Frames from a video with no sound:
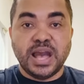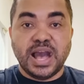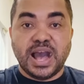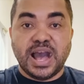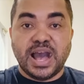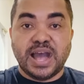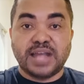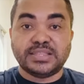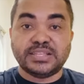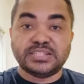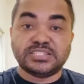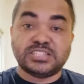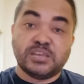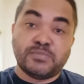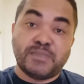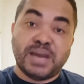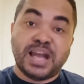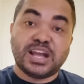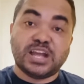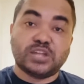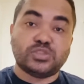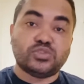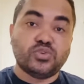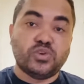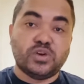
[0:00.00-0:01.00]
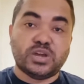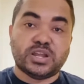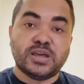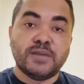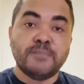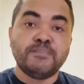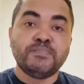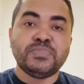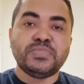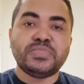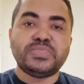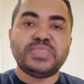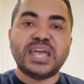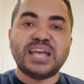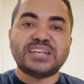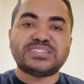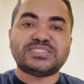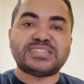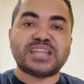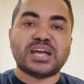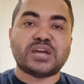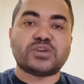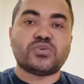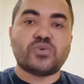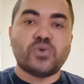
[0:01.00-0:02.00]
A desembargadora
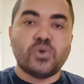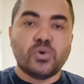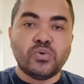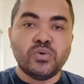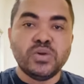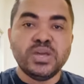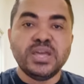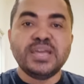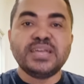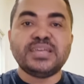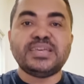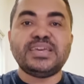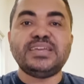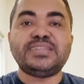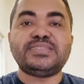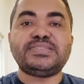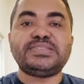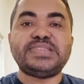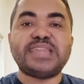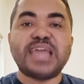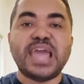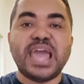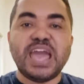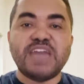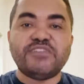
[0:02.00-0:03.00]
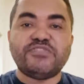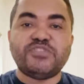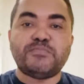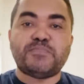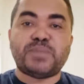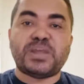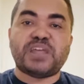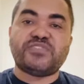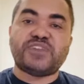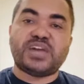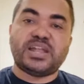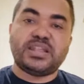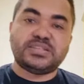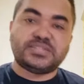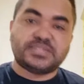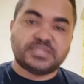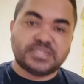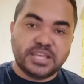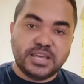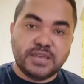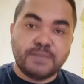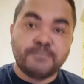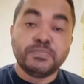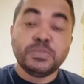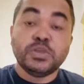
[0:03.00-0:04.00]
destacou que deve
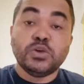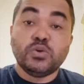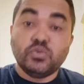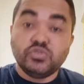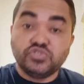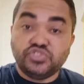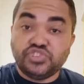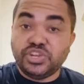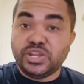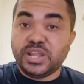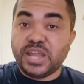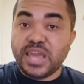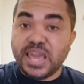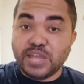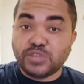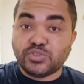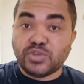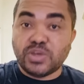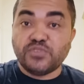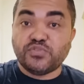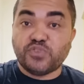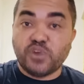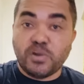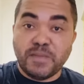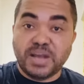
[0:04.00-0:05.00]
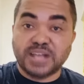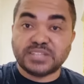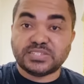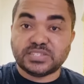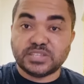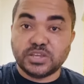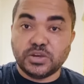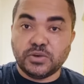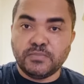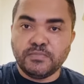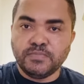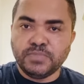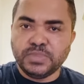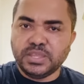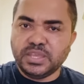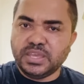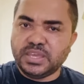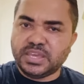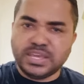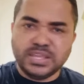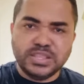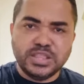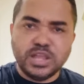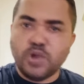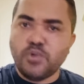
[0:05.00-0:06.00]
prevalecer o direito à informação
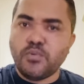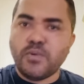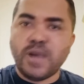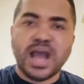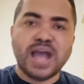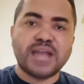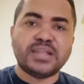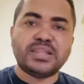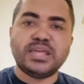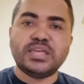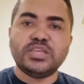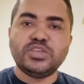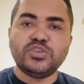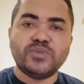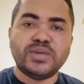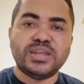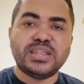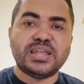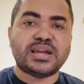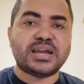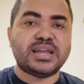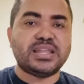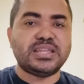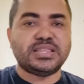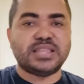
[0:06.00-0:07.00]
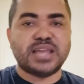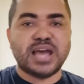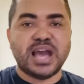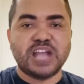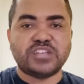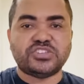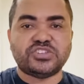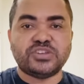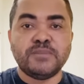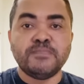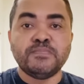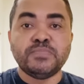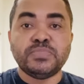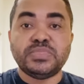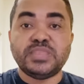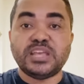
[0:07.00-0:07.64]
e que não há nenhuma ilegalidade